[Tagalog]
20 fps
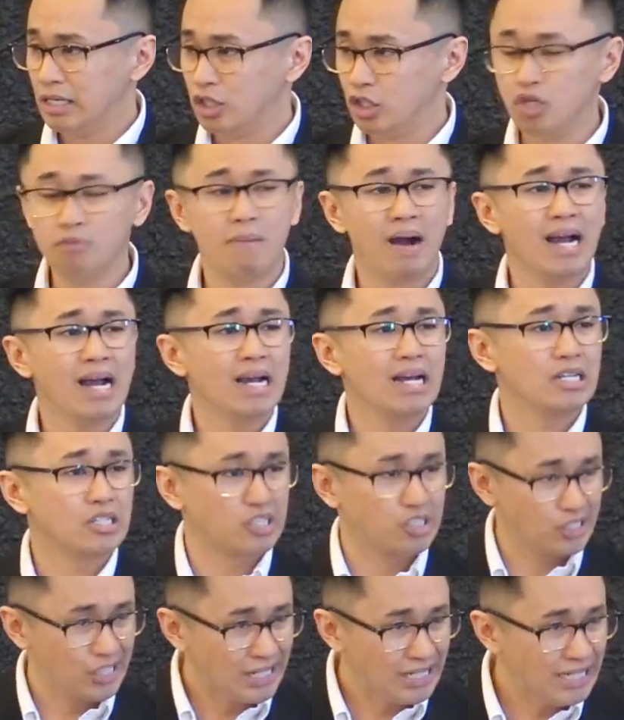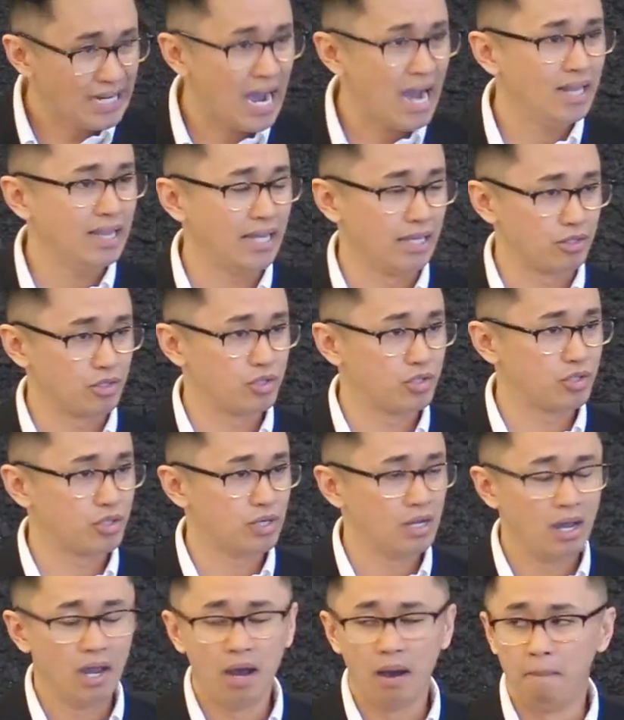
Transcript: Yung mga sinyales,